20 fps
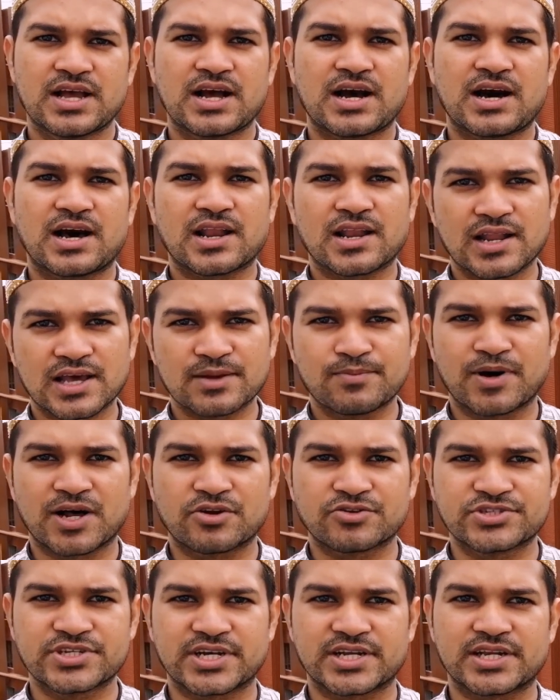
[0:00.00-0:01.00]
আল্লাহ ভালো
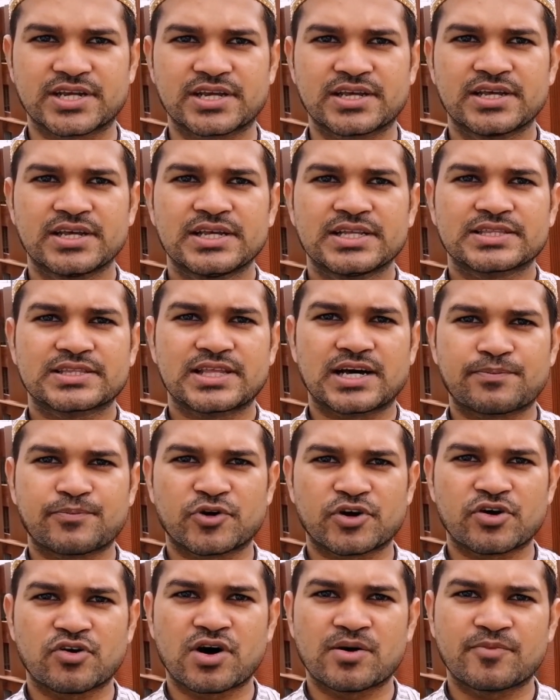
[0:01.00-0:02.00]
জানে
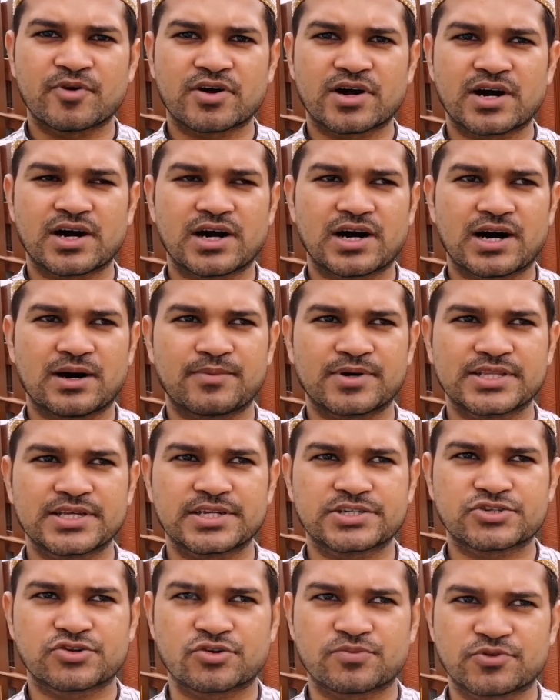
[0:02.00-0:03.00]
তারপরেও আমরা আমাদের
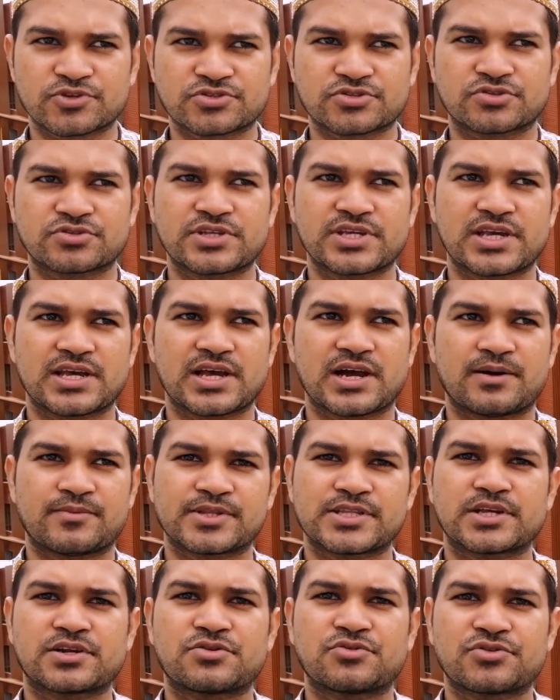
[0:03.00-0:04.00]
সর্বোচ্চ দিয়ে
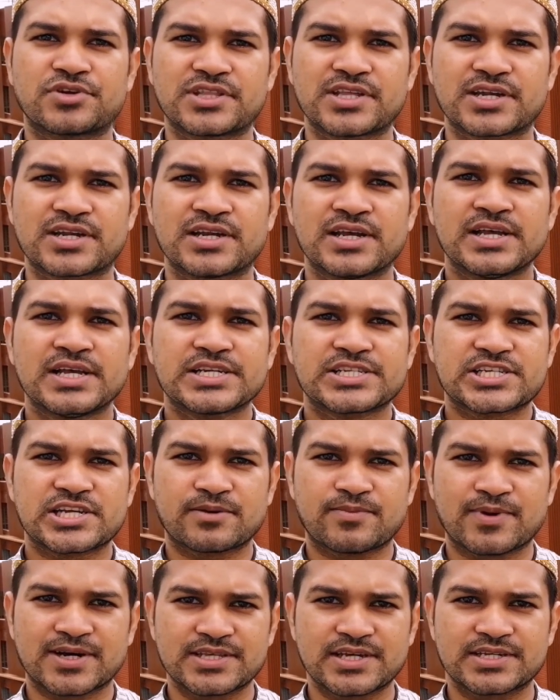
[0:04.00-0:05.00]
আমাদের রুগীদের
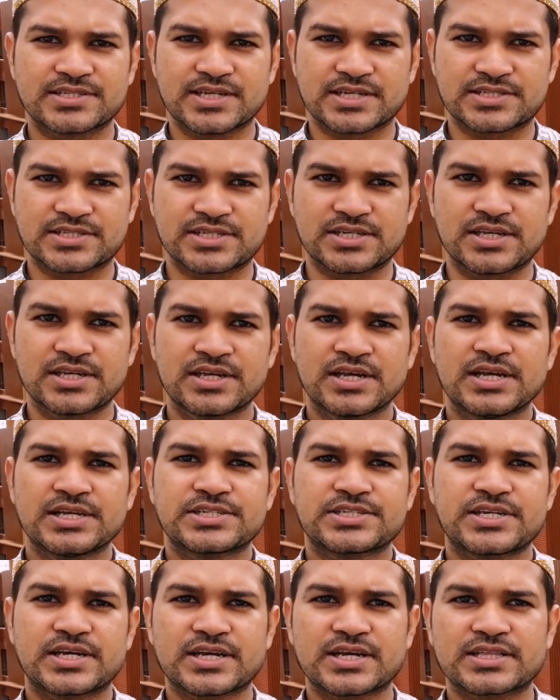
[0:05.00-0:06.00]
সেবা দিয়ে যাচ্ছি
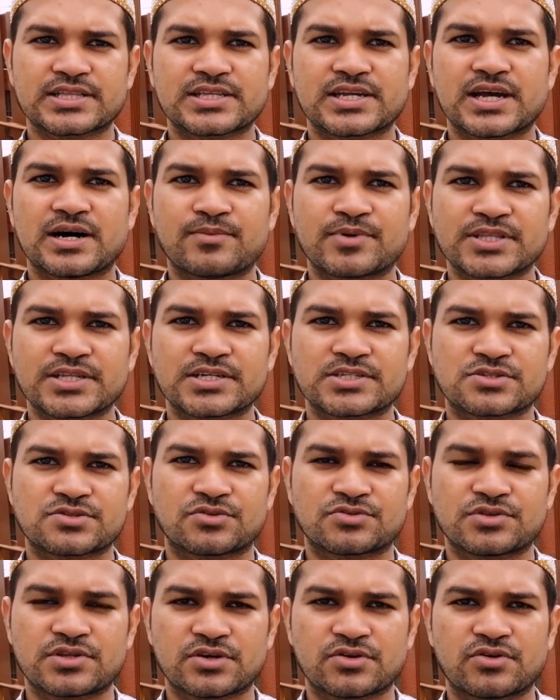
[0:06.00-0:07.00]
সেক্ষেত্রে আমাদের
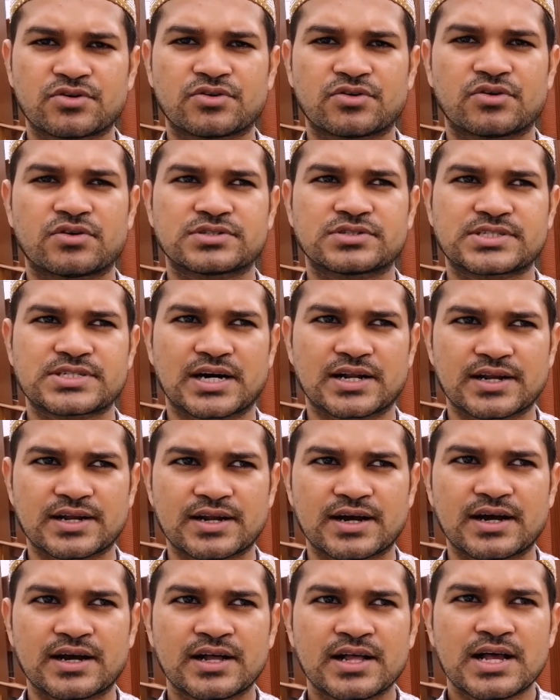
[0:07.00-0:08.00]
শ্রদ্ধেয় স্যারেরা
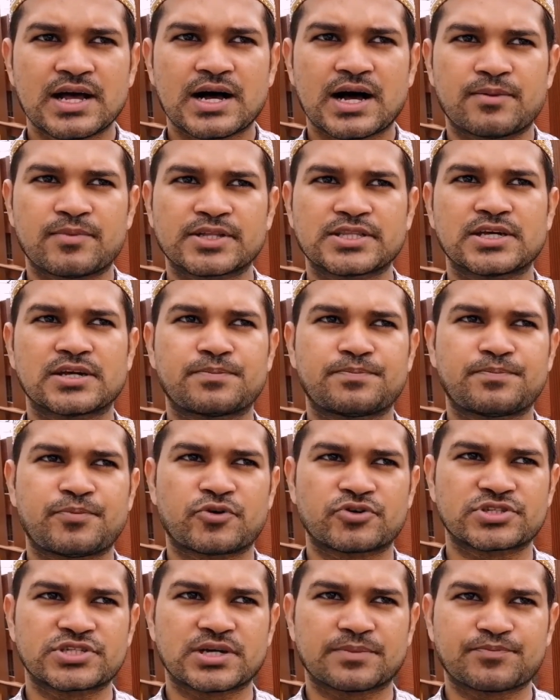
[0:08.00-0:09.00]
আমাদের
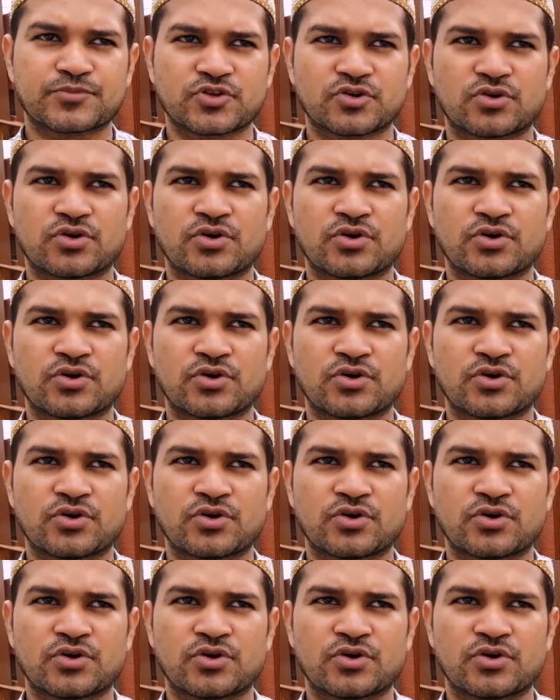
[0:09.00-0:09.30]
পর্যাপ্ত